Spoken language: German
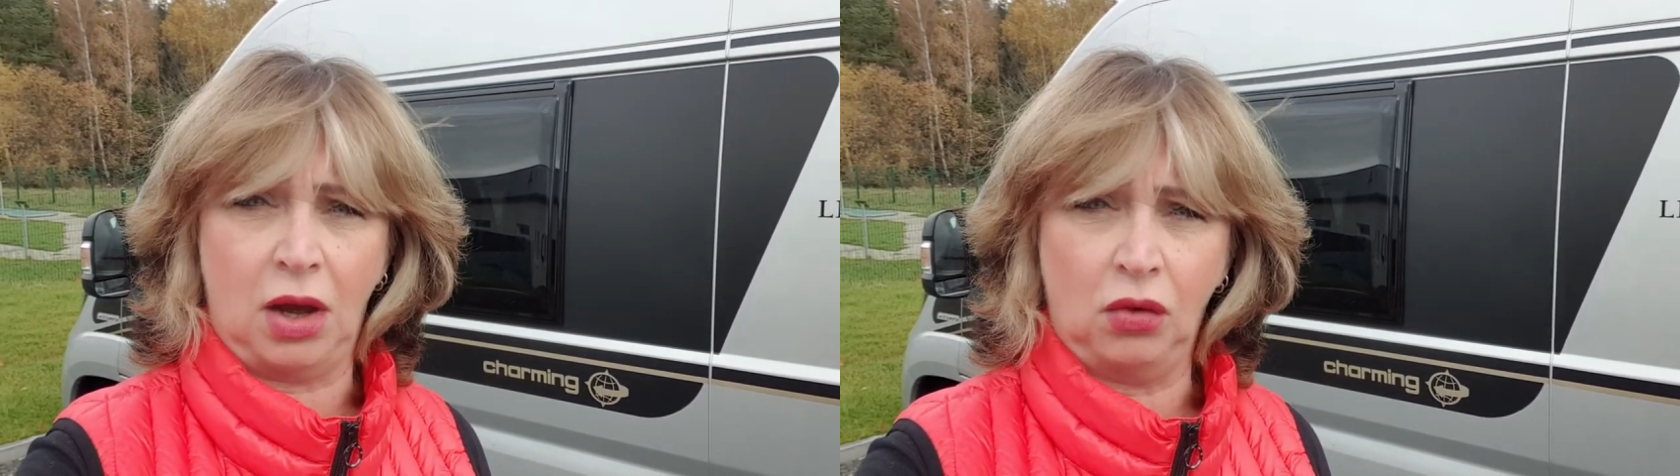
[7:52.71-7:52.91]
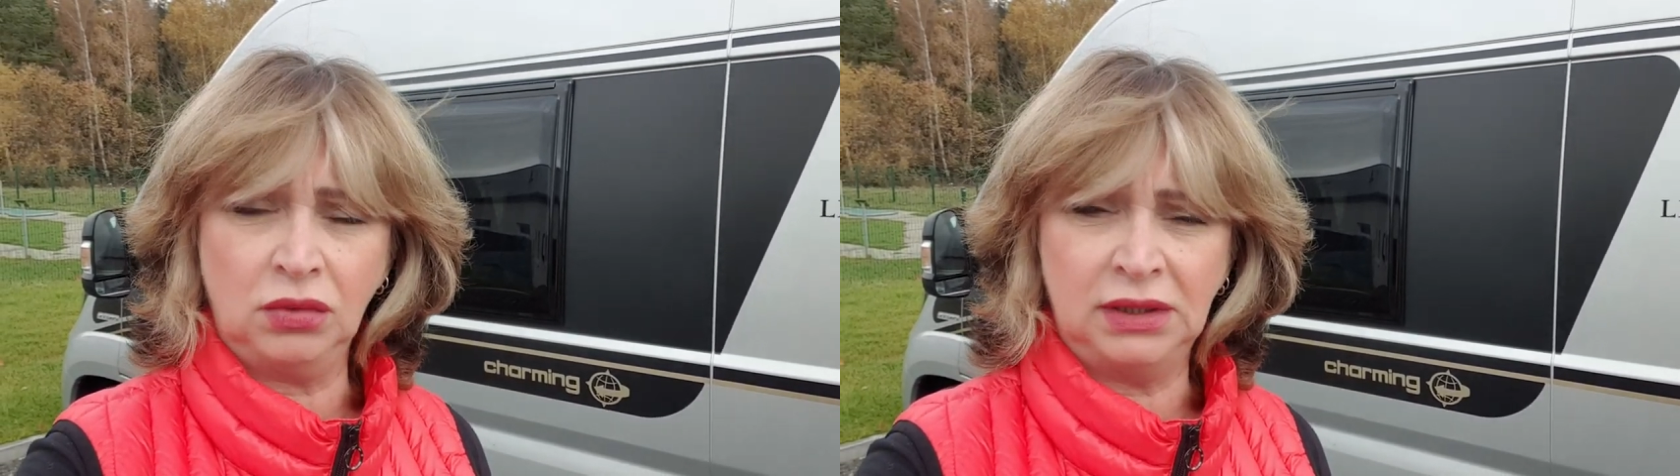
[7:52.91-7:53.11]

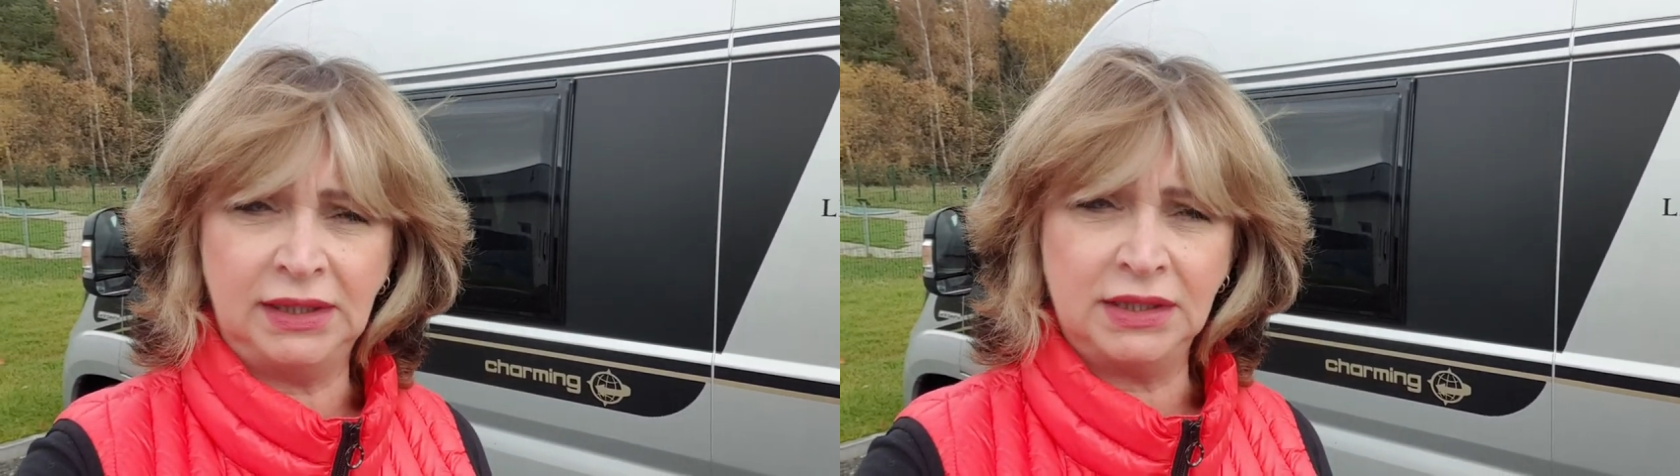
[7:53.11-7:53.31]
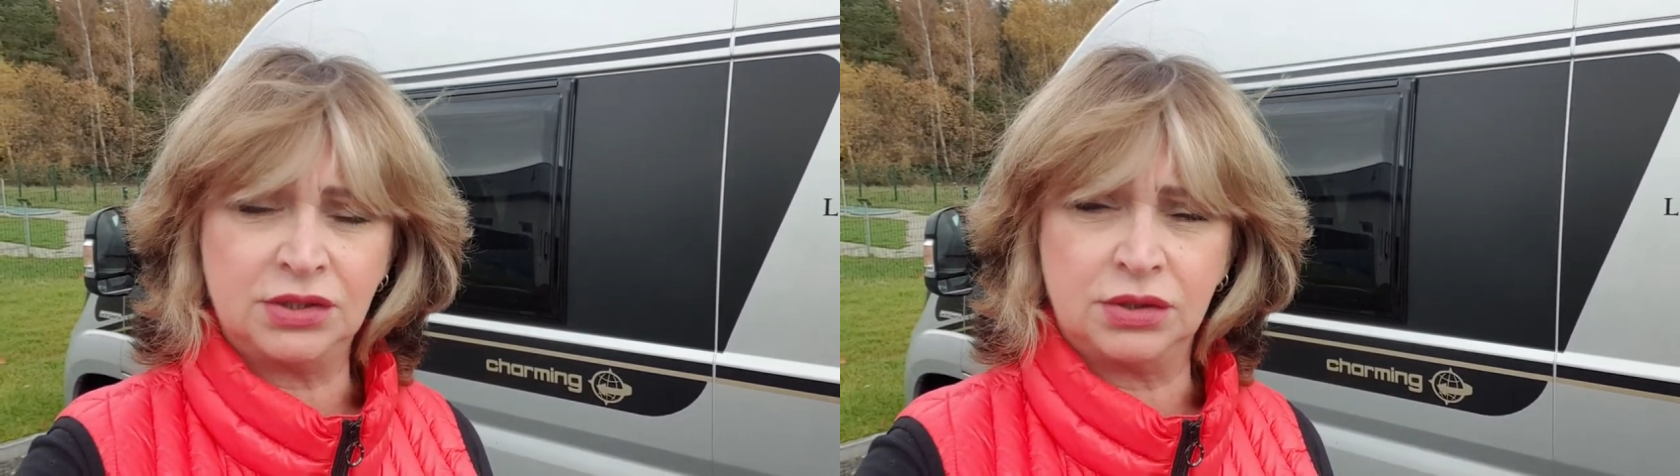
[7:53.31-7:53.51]

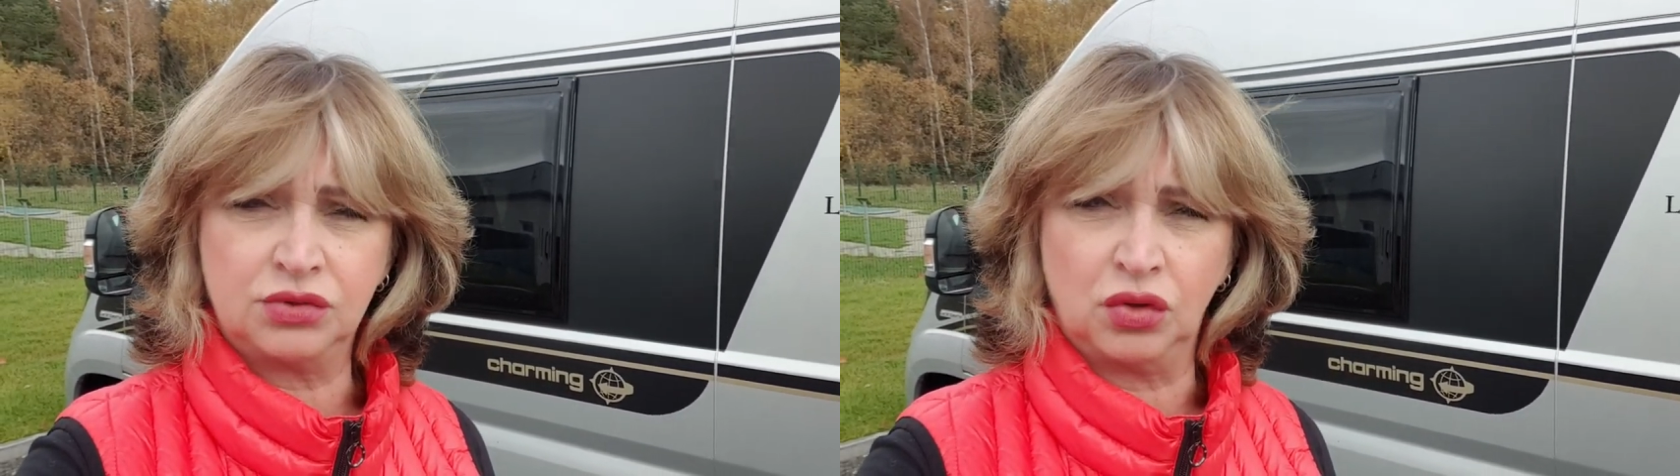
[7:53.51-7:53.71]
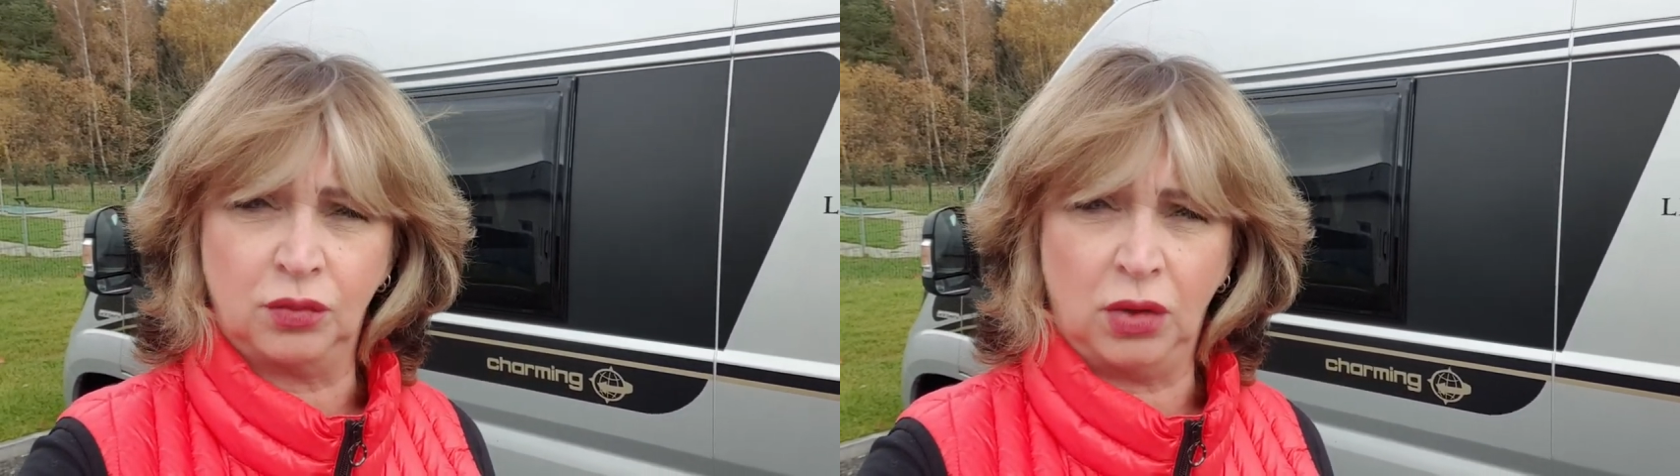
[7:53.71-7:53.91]

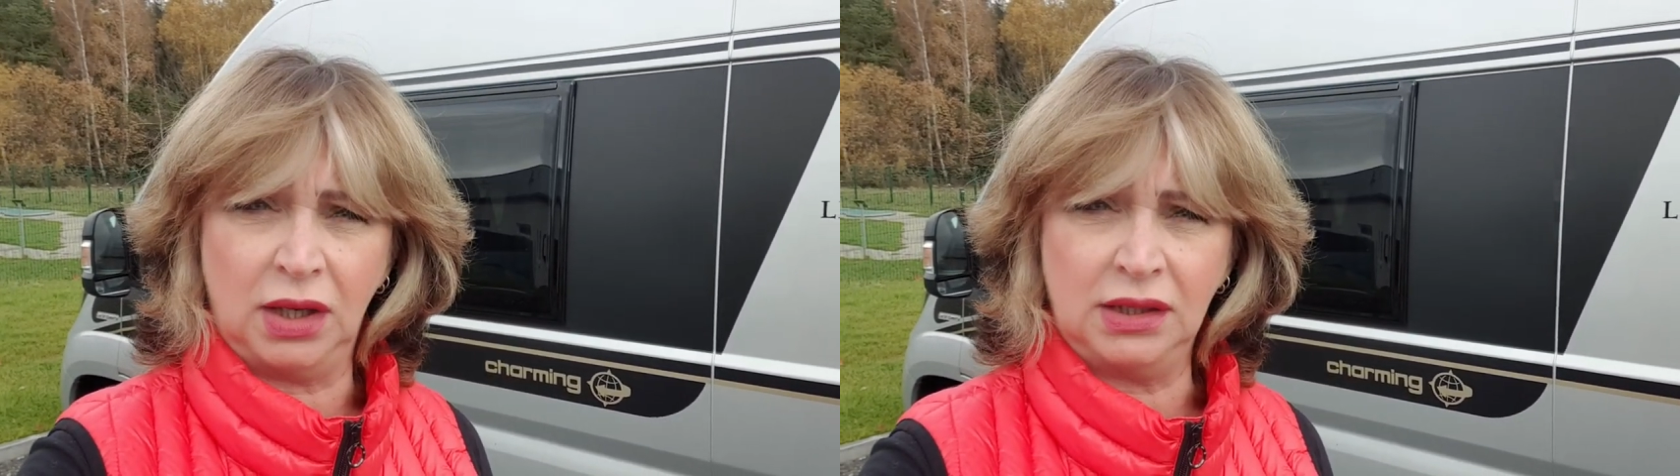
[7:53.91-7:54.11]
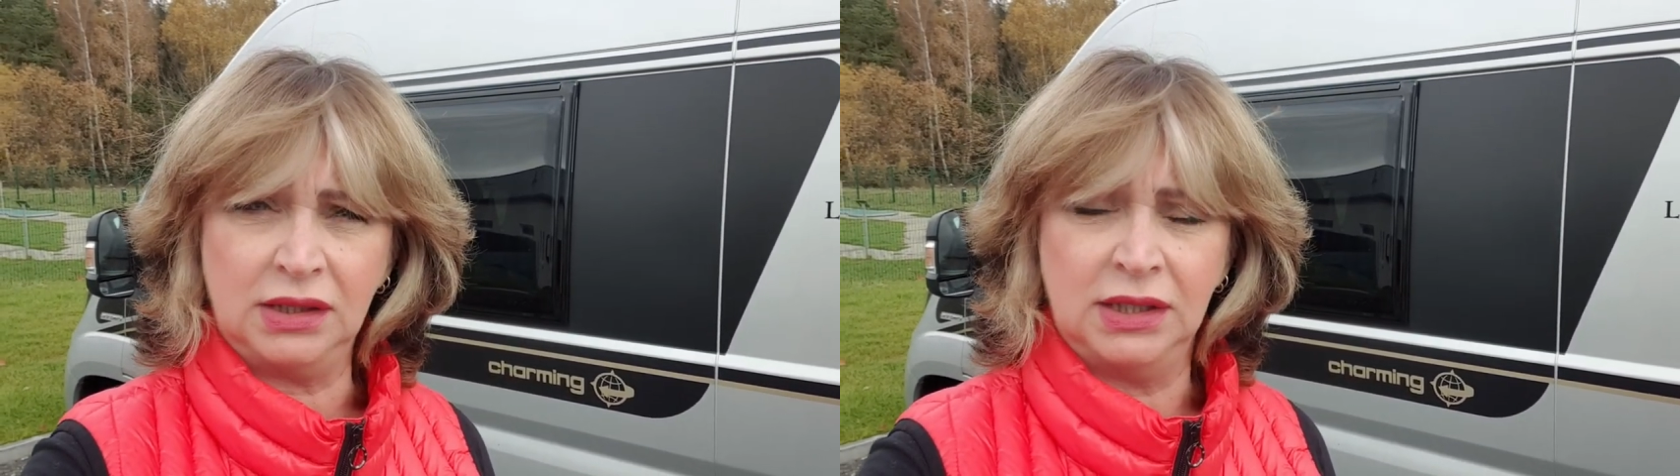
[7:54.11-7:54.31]

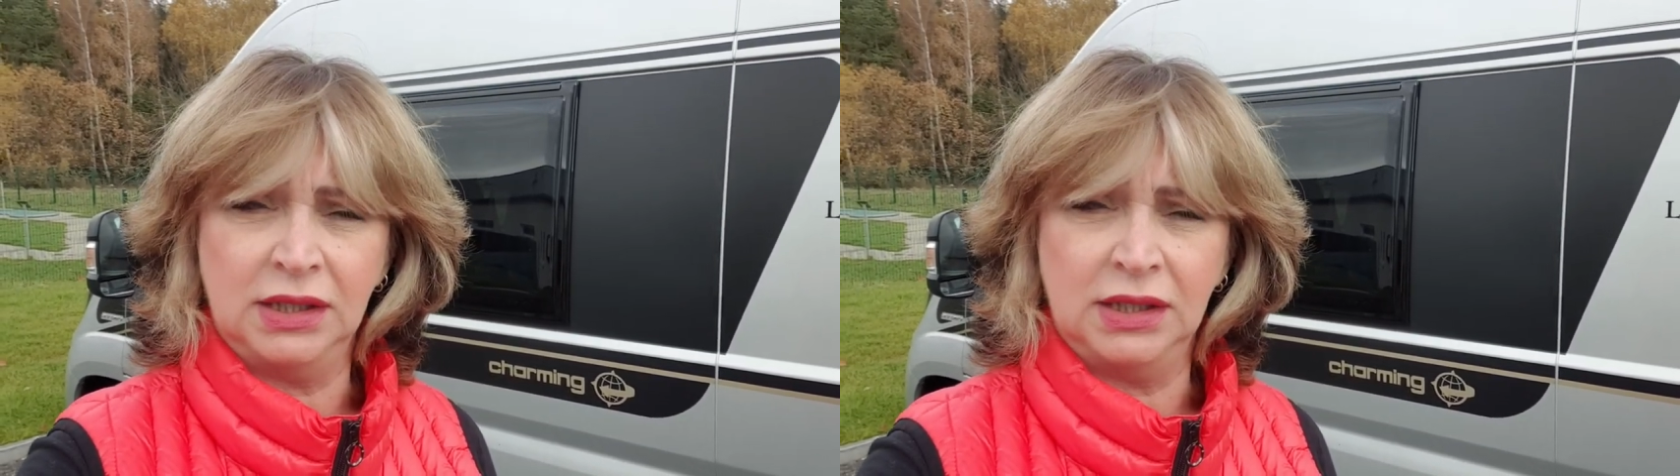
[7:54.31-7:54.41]
Augenlidtumor